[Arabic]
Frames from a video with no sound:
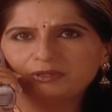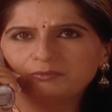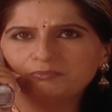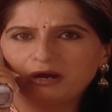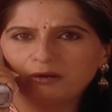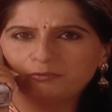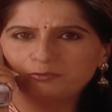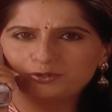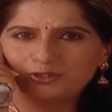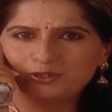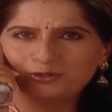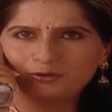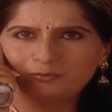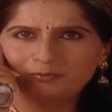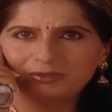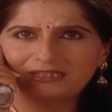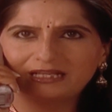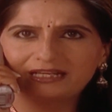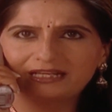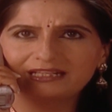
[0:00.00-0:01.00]
فيني اجي
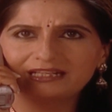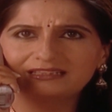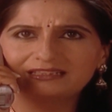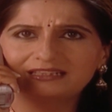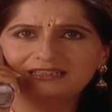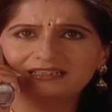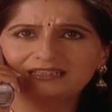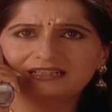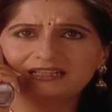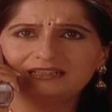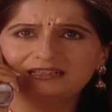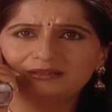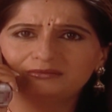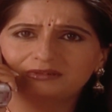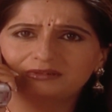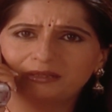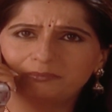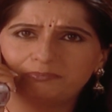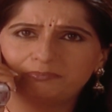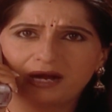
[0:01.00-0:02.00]
احضر عيد ميلاده
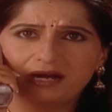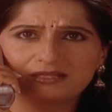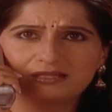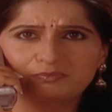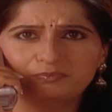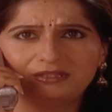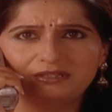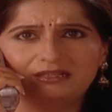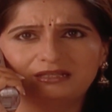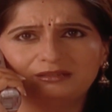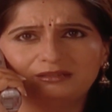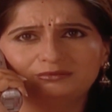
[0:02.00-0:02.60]
لابي وما بقدر